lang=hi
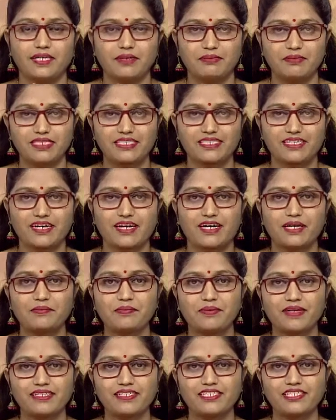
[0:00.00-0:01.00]
नमस्कार
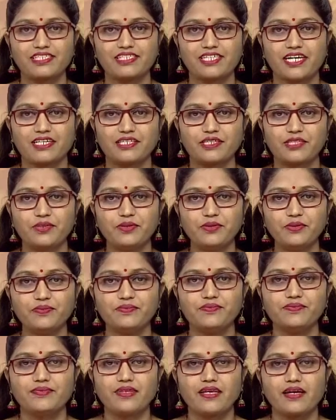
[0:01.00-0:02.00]
प्रिय शिक्षार्थियों
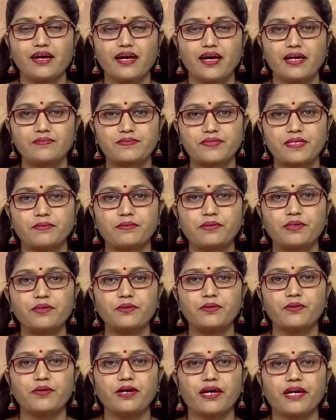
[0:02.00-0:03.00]
आप सभी
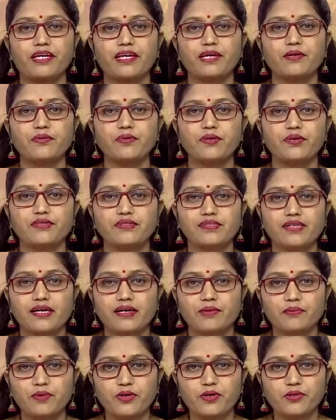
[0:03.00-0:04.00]
को एन
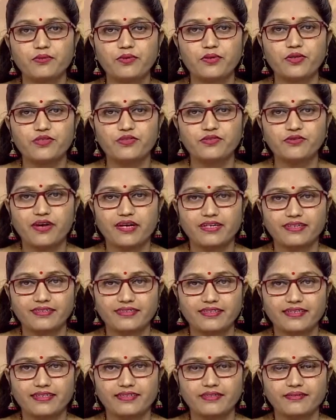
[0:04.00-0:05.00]
का बहुत बहुत
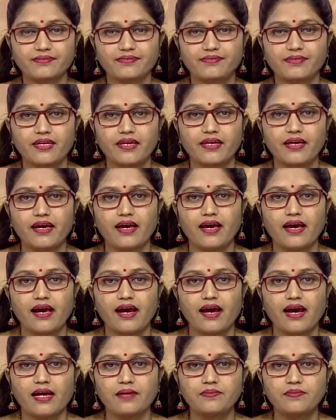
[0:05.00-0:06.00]
स्वागत है
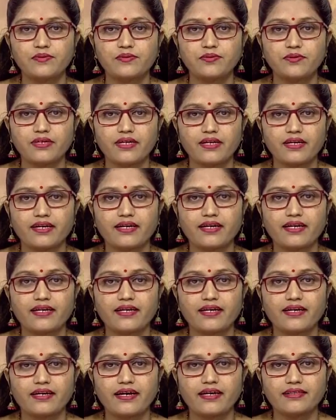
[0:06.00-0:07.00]
आप सुन रहे हैं
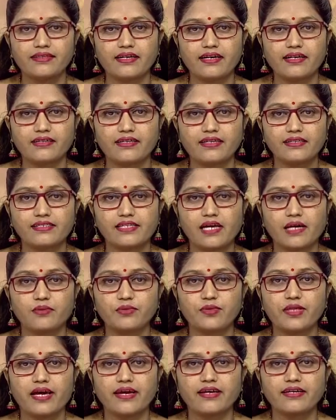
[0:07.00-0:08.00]
लगातार ये
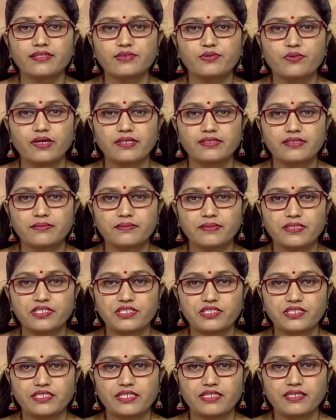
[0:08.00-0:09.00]
सामुदायिक स्वास्थ्य
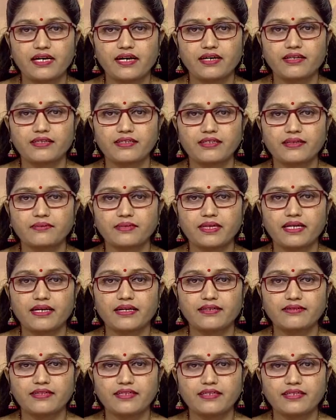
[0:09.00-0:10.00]
प्रशिक्षण कार्यक्रम के
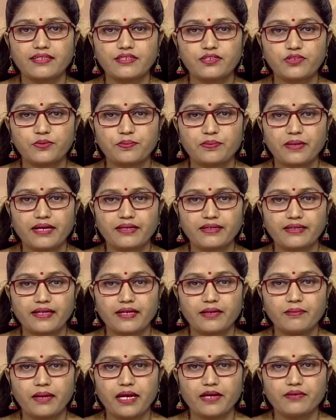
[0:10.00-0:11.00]
अंतर्गत जो
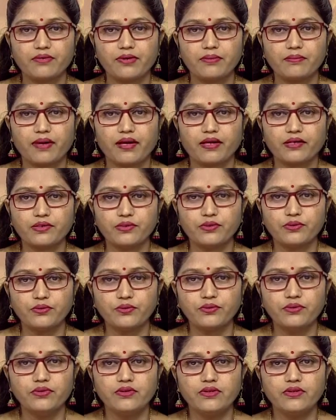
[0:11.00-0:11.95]
प्रैक्टिकल मैनुअल बाग टू